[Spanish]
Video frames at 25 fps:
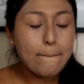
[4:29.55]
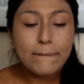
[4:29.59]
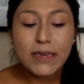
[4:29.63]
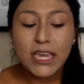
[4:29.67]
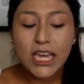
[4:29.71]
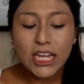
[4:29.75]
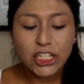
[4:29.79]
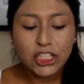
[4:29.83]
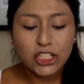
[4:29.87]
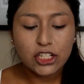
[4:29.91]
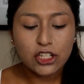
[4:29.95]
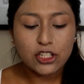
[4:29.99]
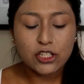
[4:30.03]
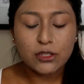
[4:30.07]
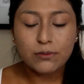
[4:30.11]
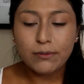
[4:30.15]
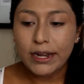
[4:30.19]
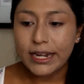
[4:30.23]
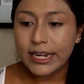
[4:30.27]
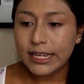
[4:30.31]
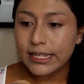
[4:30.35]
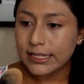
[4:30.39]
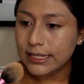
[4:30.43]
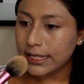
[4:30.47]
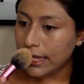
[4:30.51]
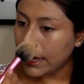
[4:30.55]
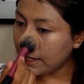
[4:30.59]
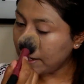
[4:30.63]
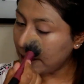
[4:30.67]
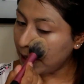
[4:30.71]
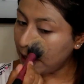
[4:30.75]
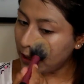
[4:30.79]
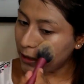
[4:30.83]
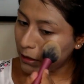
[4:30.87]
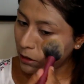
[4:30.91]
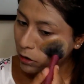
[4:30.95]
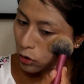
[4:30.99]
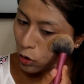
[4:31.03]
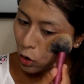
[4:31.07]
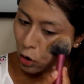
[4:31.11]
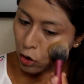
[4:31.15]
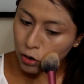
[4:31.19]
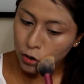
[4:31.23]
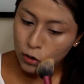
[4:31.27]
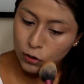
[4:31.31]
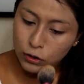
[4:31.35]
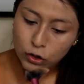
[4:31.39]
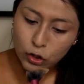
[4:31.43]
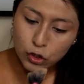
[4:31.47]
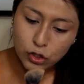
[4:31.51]
BH Cosmetics en el
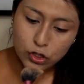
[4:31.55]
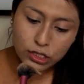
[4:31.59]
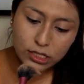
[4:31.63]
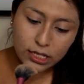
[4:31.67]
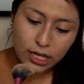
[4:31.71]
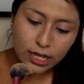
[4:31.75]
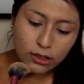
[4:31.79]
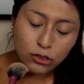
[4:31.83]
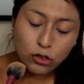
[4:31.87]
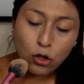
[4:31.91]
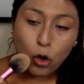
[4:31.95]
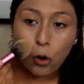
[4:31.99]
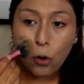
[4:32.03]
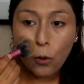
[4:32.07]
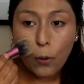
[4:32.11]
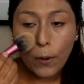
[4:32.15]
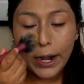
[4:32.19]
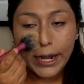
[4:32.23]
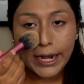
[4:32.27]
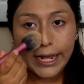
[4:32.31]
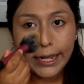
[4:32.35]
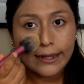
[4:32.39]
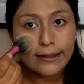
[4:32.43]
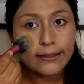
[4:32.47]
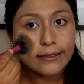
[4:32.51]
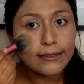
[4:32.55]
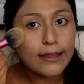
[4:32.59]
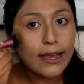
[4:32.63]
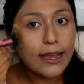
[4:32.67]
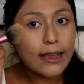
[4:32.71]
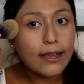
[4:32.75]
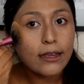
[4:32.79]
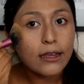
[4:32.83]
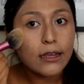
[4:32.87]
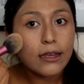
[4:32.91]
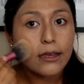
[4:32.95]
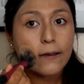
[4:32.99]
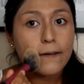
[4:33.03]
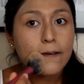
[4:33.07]
tono 240.